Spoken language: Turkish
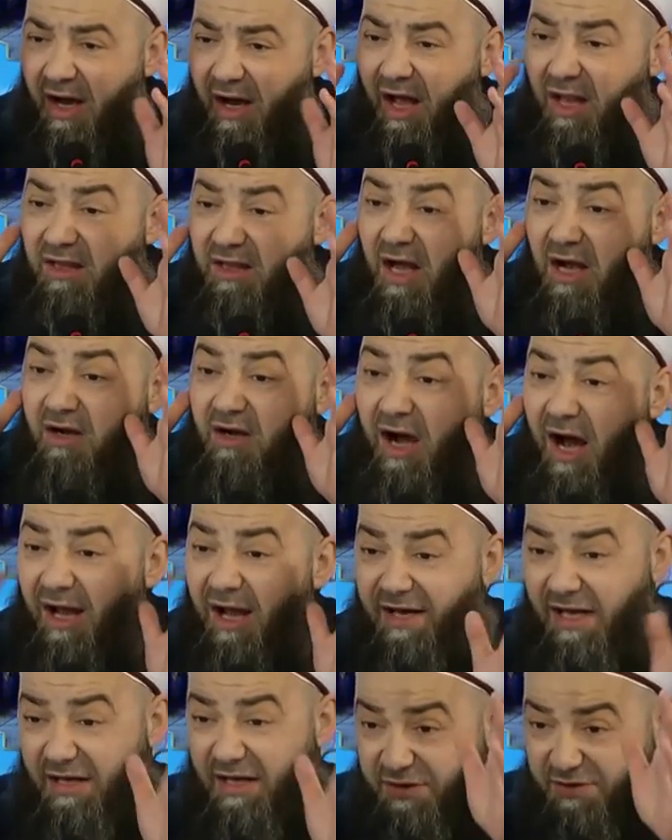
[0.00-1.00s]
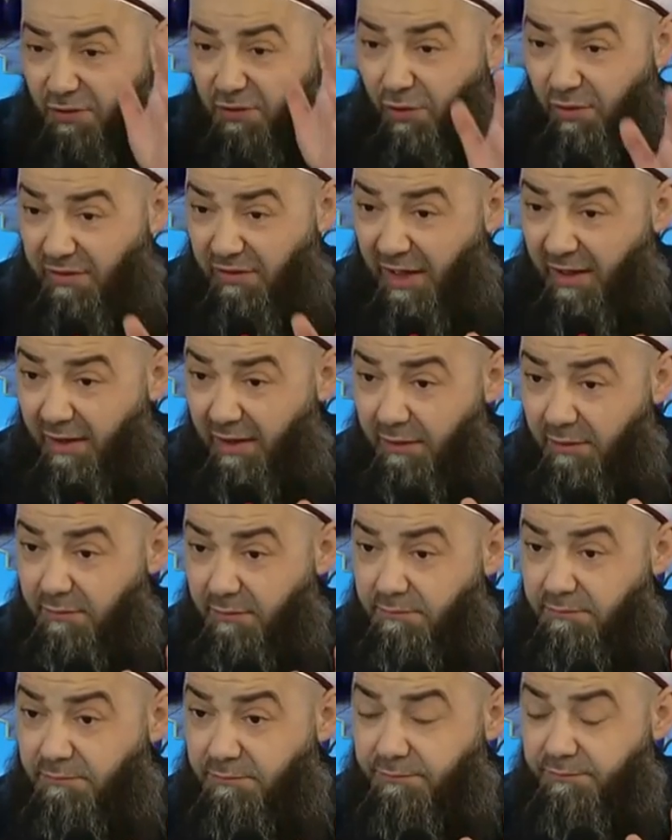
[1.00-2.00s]
Allah kahreylesin onları.
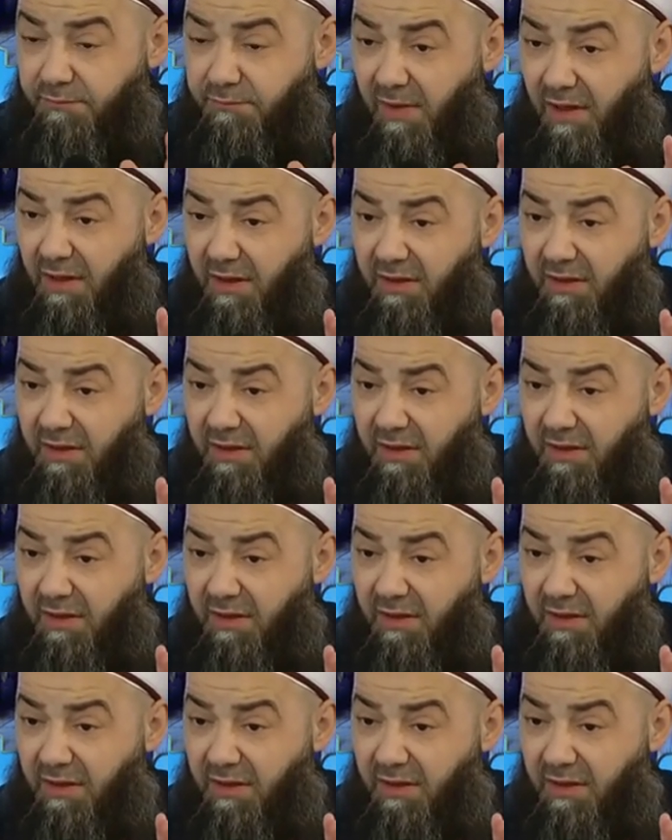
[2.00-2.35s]
Amin.